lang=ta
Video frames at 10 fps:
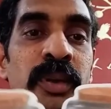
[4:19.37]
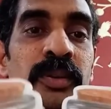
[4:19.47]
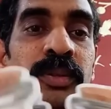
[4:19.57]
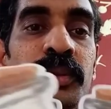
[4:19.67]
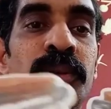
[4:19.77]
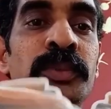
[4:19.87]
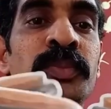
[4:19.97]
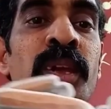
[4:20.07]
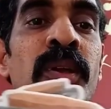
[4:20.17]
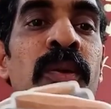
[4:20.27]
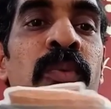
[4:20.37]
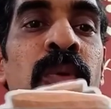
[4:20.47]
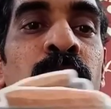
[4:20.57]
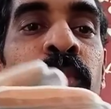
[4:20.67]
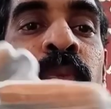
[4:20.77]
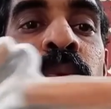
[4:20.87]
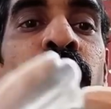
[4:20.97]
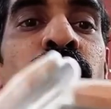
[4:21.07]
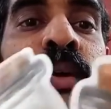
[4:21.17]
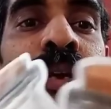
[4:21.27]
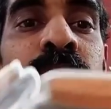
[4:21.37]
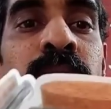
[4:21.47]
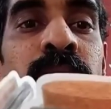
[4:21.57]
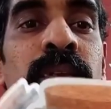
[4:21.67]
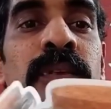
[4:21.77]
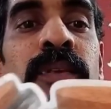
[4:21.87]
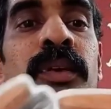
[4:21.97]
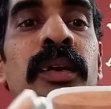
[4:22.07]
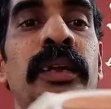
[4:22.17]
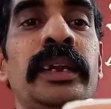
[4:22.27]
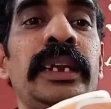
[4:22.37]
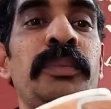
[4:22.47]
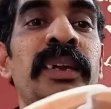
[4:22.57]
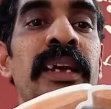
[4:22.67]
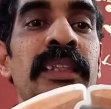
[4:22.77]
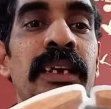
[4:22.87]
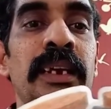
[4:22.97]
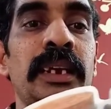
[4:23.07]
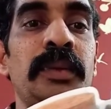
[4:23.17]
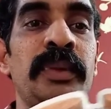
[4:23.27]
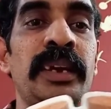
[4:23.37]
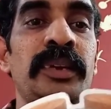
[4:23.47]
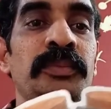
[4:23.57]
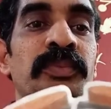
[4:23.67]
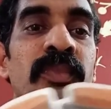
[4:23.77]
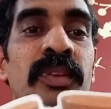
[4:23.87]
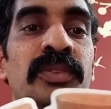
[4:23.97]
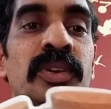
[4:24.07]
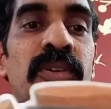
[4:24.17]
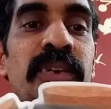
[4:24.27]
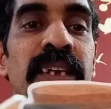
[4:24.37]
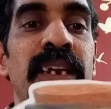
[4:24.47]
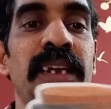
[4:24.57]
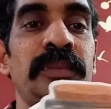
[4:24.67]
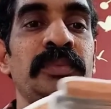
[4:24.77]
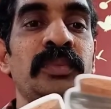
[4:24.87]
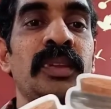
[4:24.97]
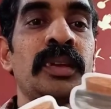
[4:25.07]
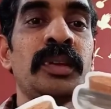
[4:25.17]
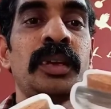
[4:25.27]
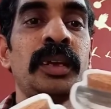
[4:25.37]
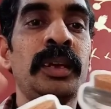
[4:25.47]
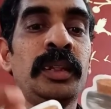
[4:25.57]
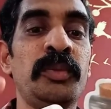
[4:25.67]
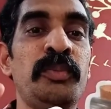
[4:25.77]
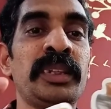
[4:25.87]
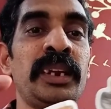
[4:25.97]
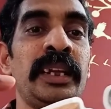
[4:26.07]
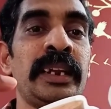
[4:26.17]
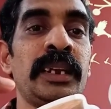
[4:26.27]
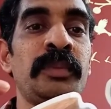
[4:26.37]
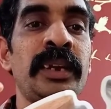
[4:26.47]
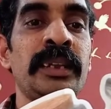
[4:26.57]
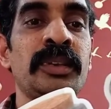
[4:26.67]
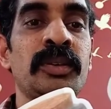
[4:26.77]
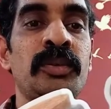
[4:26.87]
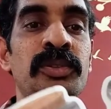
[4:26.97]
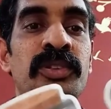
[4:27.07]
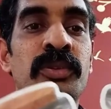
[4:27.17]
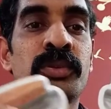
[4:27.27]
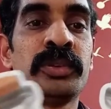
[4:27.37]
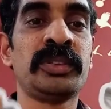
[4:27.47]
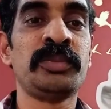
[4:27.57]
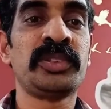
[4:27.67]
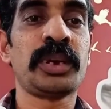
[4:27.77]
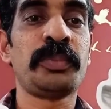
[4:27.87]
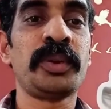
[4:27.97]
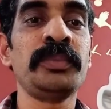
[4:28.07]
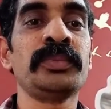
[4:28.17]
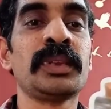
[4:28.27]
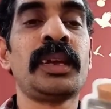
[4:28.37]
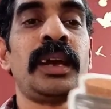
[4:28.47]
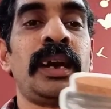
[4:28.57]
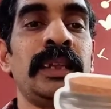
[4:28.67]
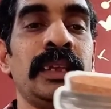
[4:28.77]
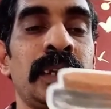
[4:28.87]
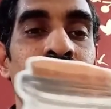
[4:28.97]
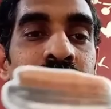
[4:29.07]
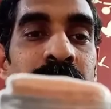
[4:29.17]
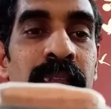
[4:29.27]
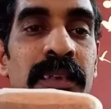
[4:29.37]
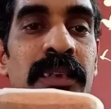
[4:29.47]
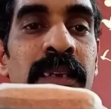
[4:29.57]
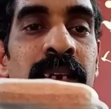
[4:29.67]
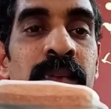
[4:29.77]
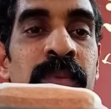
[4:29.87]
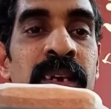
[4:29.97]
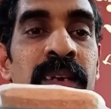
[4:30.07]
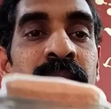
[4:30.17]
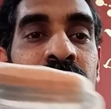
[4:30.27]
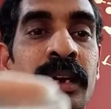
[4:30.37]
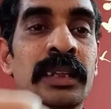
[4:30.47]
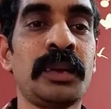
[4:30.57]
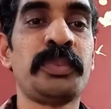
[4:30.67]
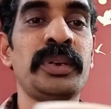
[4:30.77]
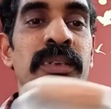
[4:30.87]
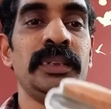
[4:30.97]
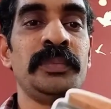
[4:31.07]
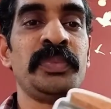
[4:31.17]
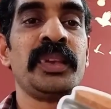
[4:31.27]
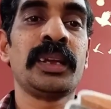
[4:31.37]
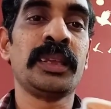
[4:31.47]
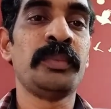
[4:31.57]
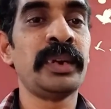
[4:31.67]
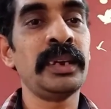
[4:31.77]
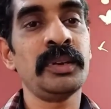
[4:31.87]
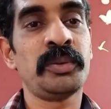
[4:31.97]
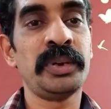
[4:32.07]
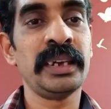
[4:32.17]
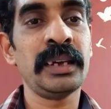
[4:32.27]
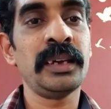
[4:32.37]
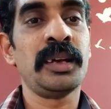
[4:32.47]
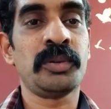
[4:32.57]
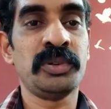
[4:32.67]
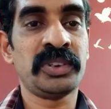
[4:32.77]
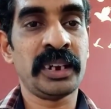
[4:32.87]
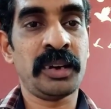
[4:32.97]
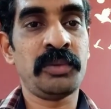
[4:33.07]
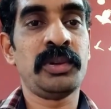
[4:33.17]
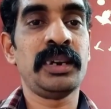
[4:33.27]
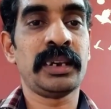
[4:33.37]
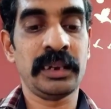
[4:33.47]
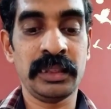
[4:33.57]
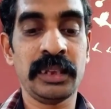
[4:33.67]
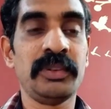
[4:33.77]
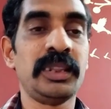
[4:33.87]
மருந்தும் ஒவ்வொரு ரெண்டு மணி நேரத்துக்கு ரெண்டு மணி நேரம் சரௌண்டிங்கில் இது முதல்ல ரெண்டு மணி நேரத்துக்கு குளிச்சு குளிச்சு முடிச்ச அப்புறம் அதுக்கு அடுத்தது இது ரெண்டு மணி நேரம் அதுக்கப்புறம் இது அந்த மாதிரி குடிங்க குடிச்சிங்கன்னா உங்களுக்கு எந்த